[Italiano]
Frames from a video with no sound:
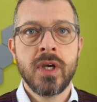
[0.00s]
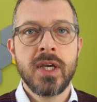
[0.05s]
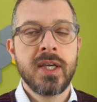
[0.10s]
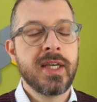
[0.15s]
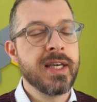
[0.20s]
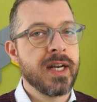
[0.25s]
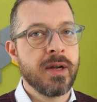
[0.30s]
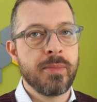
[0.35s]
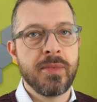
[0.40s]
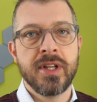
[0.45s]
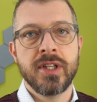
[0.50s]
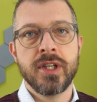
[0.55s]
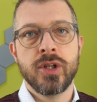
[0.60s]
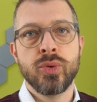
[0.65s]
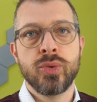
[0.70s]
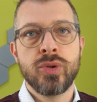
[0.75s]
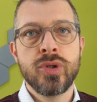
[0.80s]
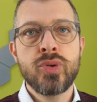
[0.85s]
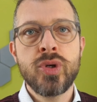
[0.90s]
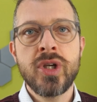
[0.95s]
Chiaramente
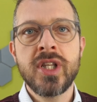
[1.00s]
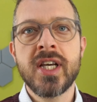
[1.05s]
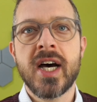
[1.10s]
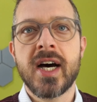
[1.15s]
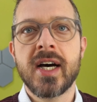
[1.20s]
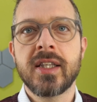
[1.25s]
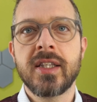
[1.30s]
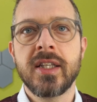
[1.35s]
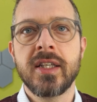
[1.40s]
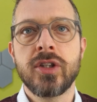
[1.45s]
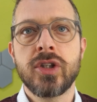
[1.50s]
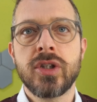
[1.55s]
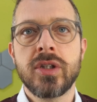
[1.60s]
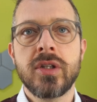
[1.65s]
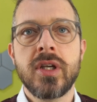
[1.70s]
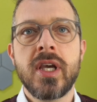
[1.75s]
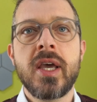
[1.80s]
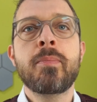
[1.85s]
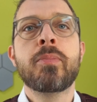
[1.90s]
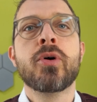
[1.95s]
tutti i suoi dati
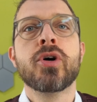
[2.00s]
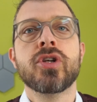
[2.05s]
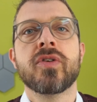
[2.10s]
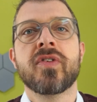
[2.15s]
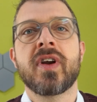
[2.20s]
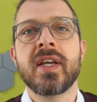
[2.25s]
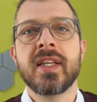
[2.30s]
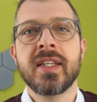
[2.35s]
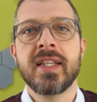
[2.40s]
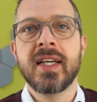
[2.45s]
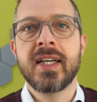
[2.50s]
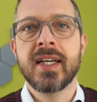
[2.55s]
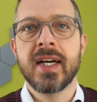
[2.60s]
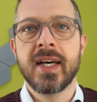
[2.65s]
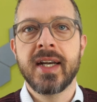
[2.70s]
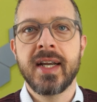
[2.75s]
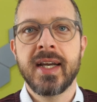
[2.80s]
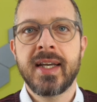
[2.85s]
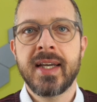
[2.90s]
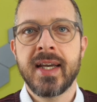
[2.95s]
e poi dovrà
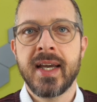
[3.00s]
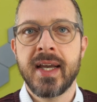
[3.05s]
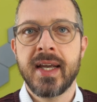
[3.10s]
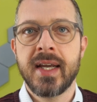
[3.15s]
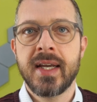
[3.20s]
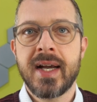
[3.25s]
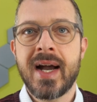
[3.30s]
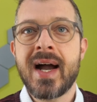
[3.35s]
indicare che